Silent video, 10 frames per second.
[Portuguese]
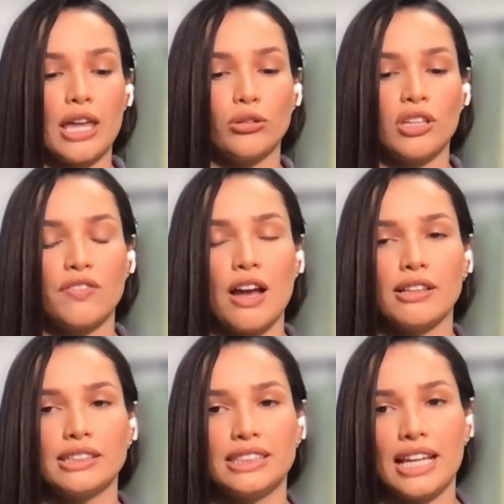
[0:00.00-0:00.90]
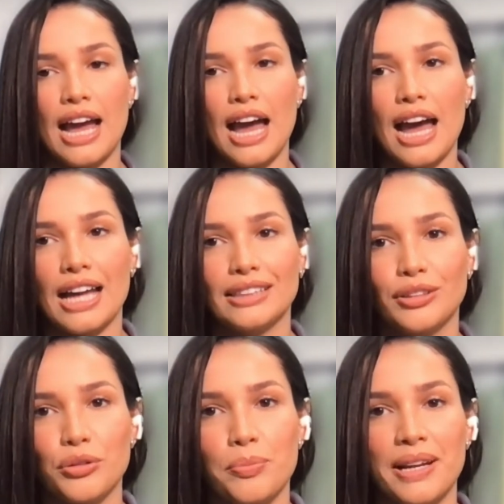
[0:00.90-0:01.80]
eu tive aula de
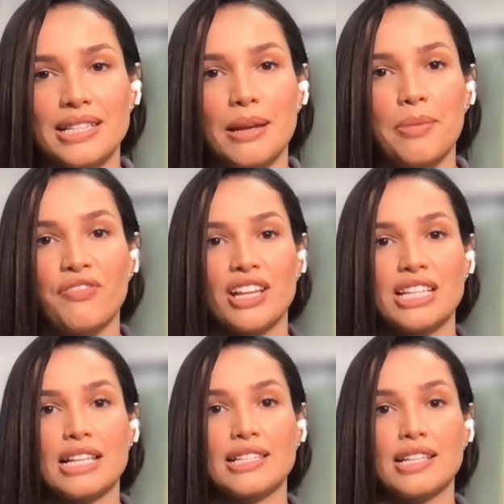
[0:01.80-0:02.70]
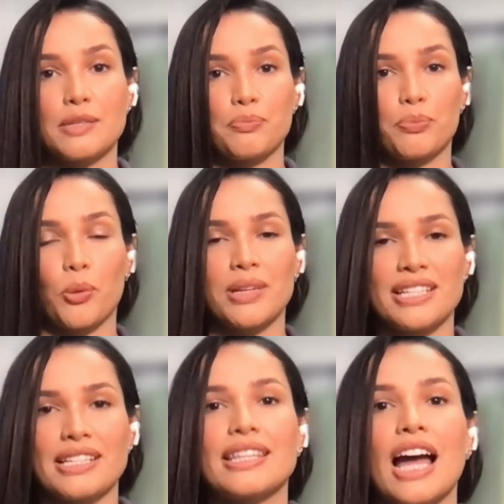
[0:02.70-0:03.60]
teatro para saber fazer essas
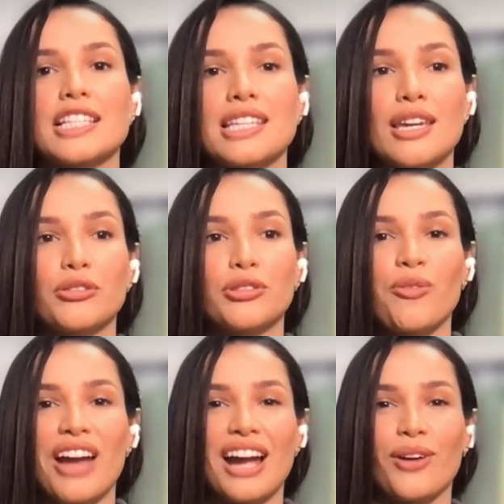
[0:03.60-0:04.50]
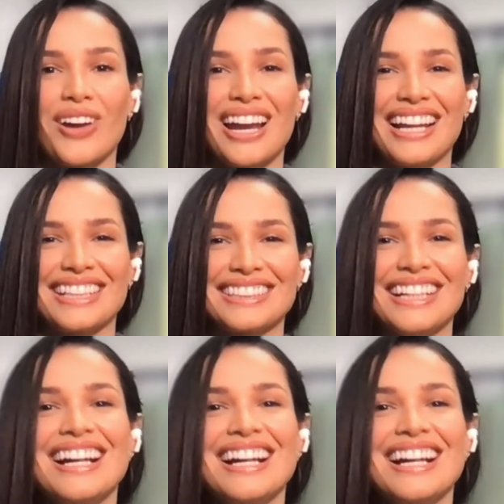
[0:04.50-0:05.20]
publicidades que eu tenho vergonha ainda.